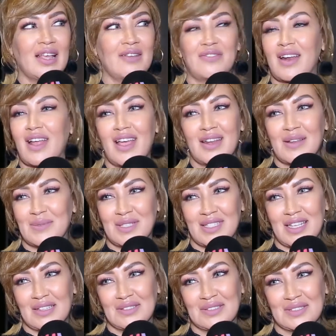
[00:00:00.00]
فرحانه
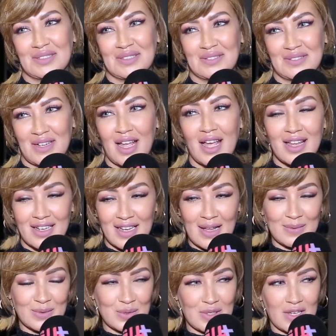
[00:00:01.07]
بزاف فرحانه
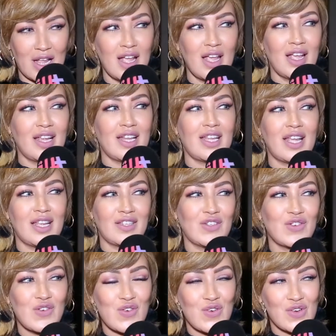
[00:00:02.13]
الحمد لله
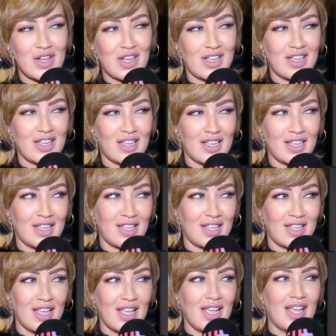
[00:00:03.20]
لانه
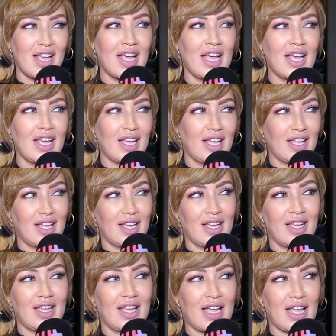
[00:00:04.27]
آه،
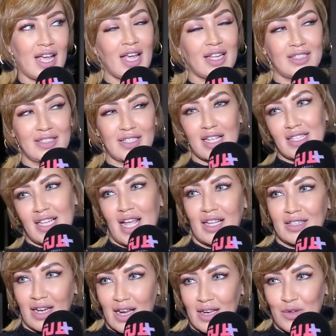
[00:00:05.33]
آه، هاد الناس اللي
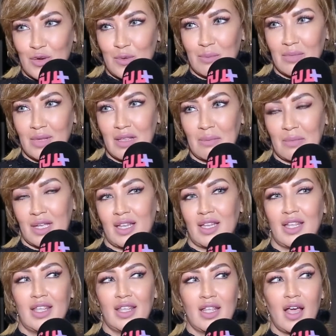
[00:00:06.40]
حاضره اليوم
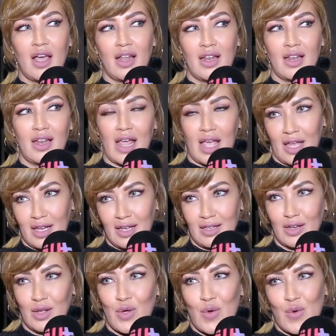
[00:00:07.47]
يمكن هي
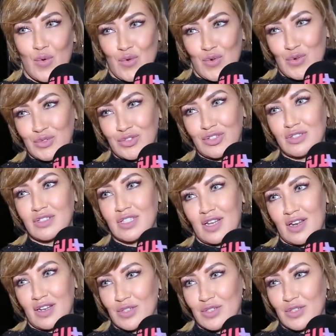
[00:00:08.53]
العين والاذن ديال